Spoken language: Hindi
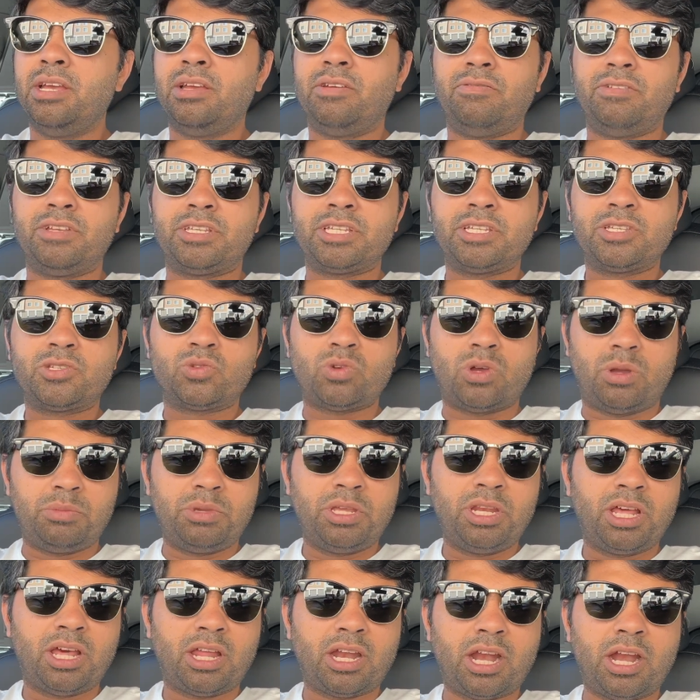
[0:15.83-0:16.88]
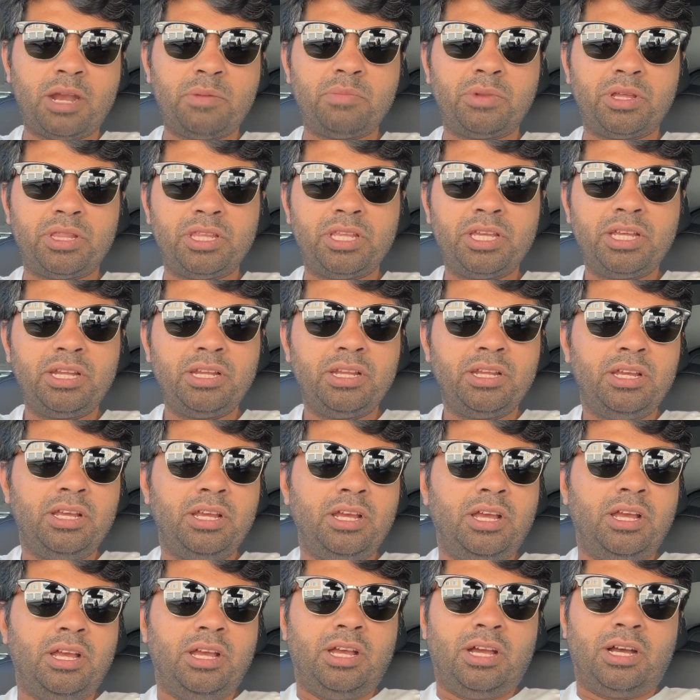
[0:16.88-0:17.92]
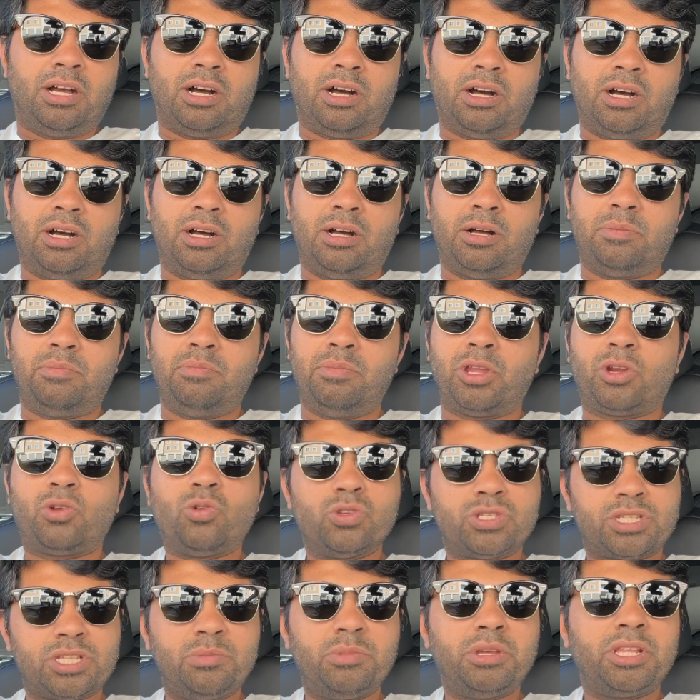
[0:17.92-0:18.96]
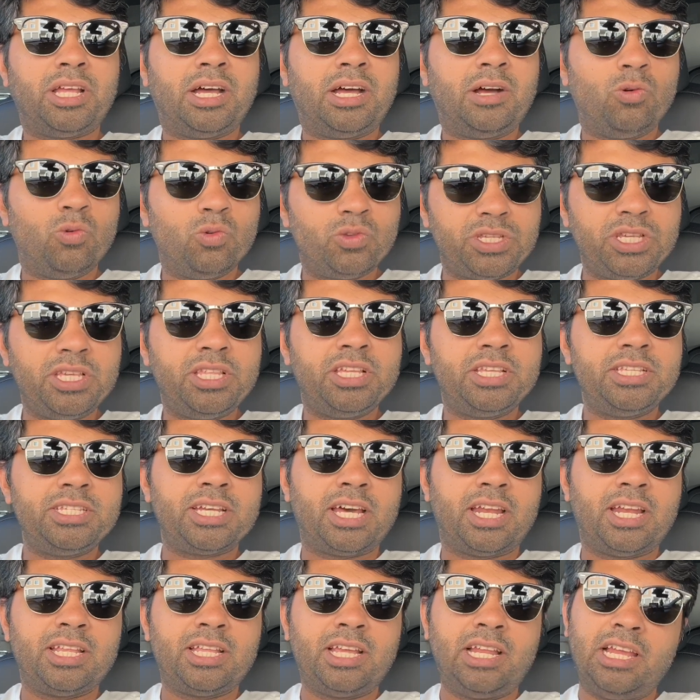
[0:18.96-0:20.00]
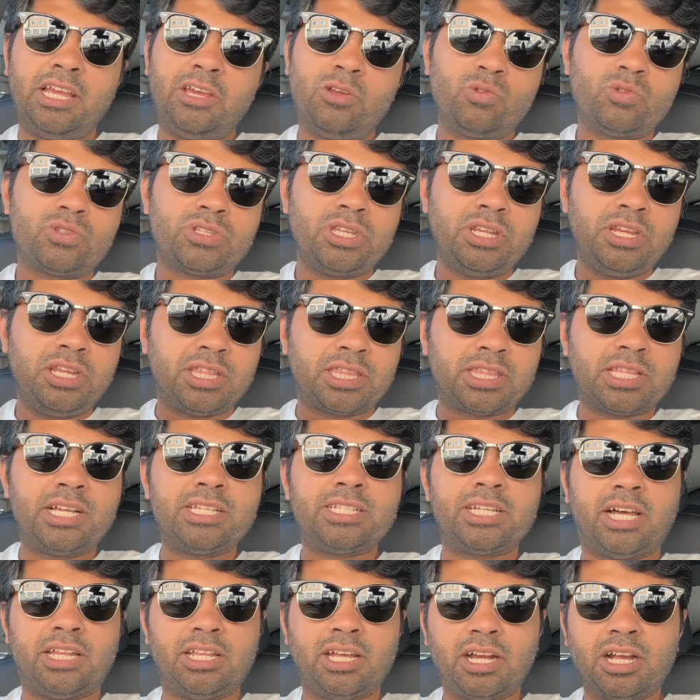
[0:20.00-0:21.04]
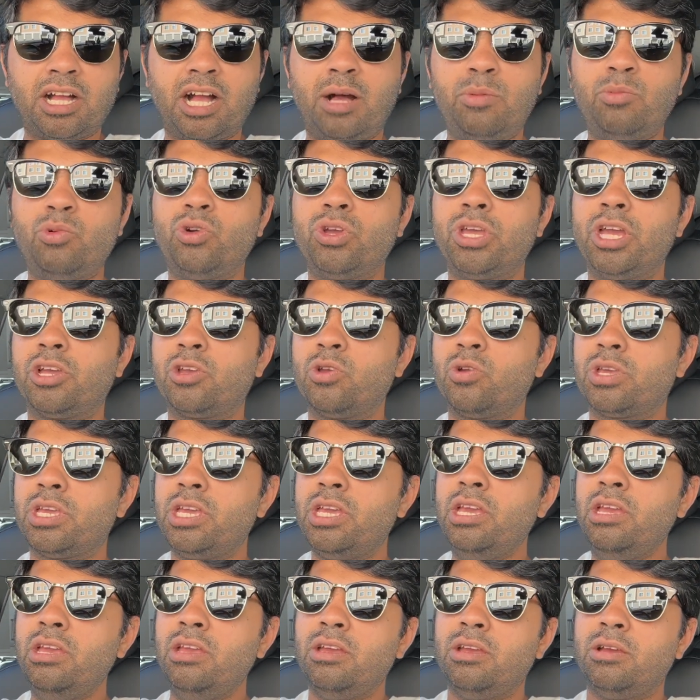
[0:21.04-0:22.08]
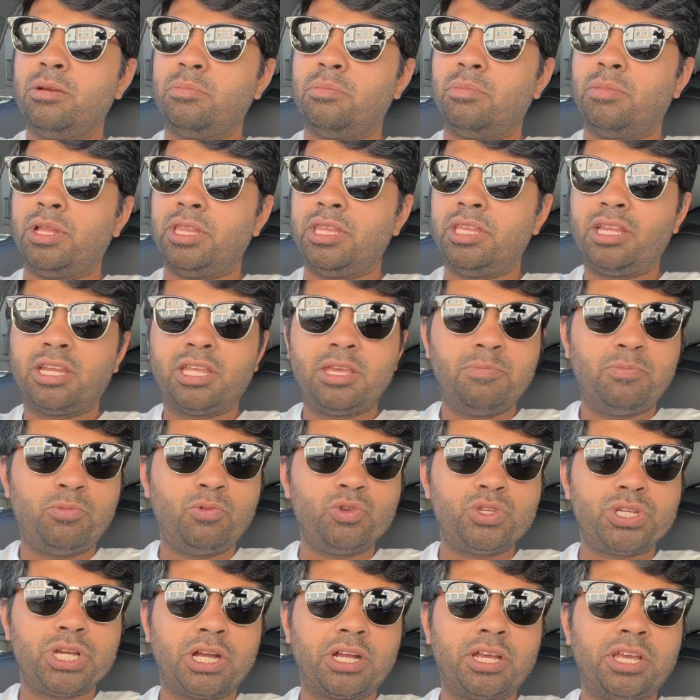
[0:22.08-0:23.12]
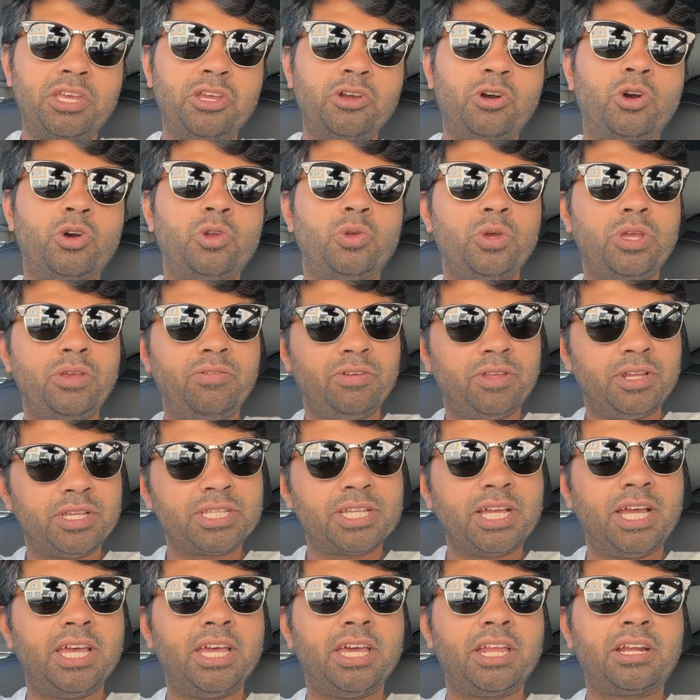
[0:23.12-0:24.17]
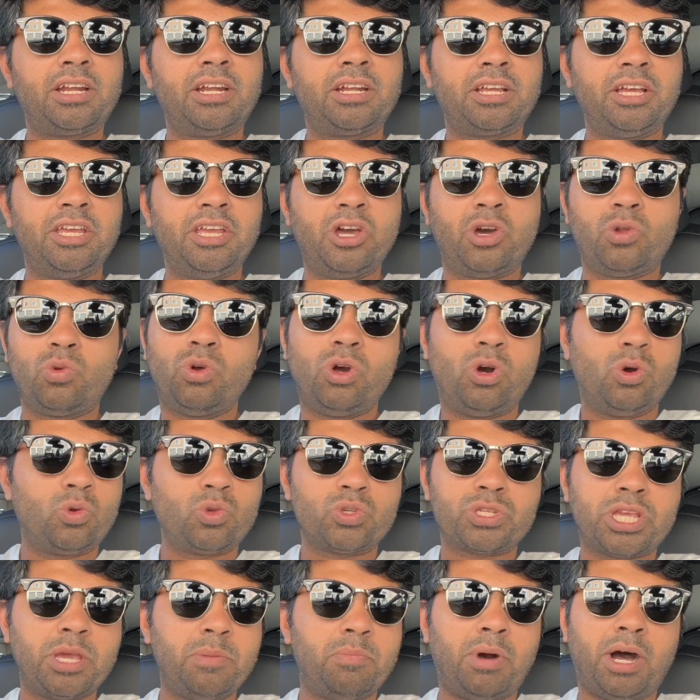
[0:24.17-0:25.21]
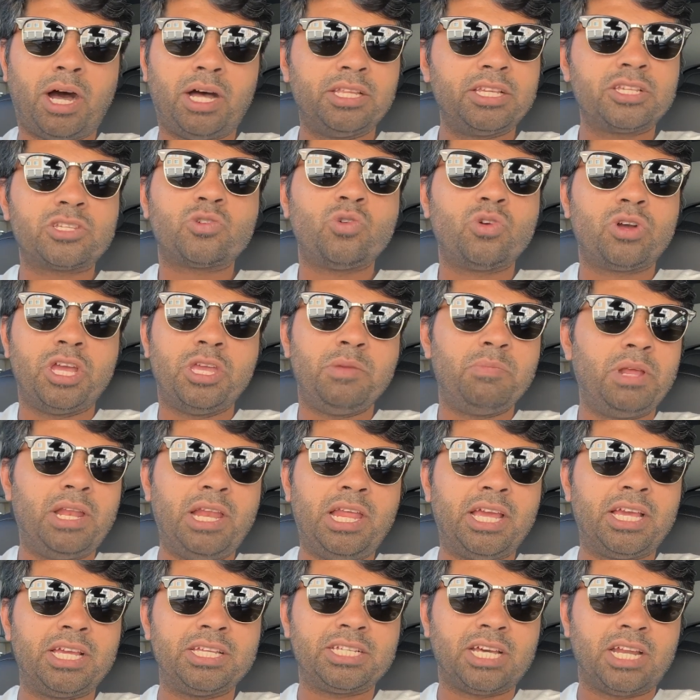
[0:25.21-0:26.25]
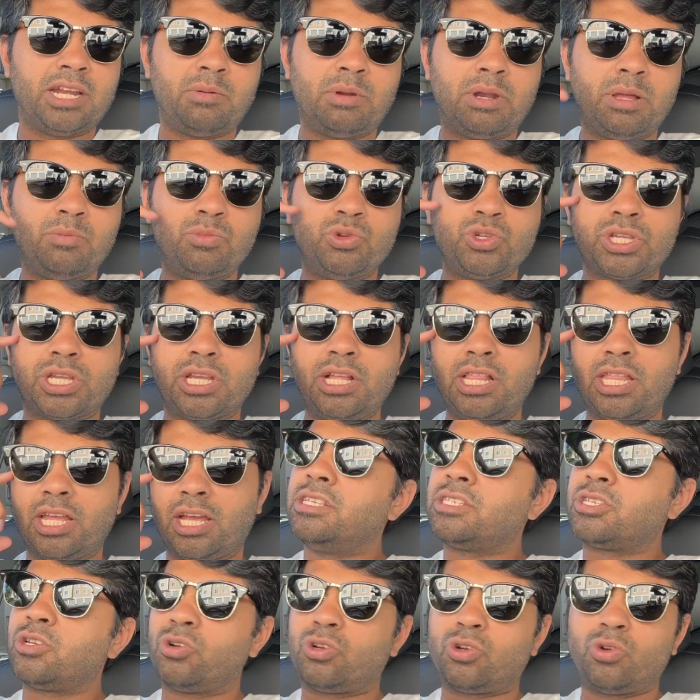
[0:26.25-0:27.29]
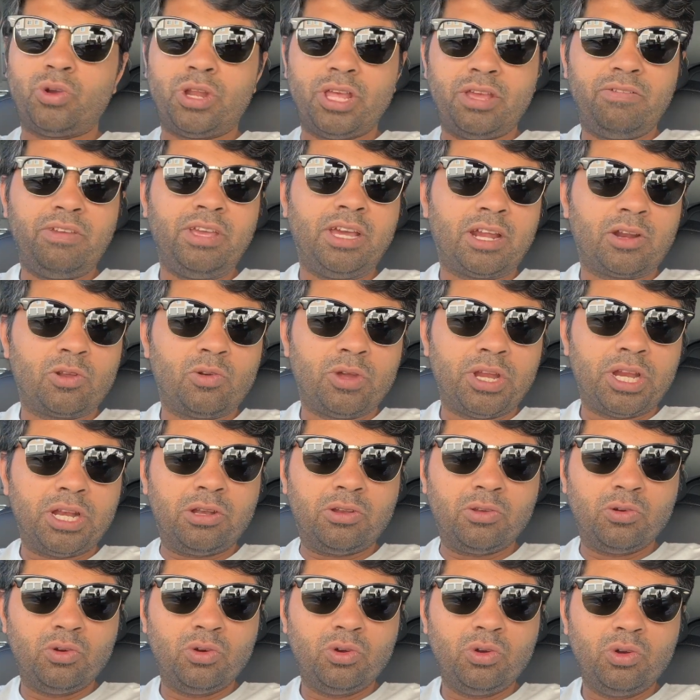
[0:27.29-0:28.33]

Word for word: विच इज स्वामी नारायण मंदिर मेरे को उस समय था उसी दिन जाना था लेकिन उस दिन इतना ज्यादा काम हो गया क्योंकि मंदिर की पूजा कहीं और हुई फिर इसका हेयर कट कहीं और हुआ और उसके बाद इसको कहीं पे लेके जाना बड़ा मुश्किल था सो टुडे वी आर गोइंग टू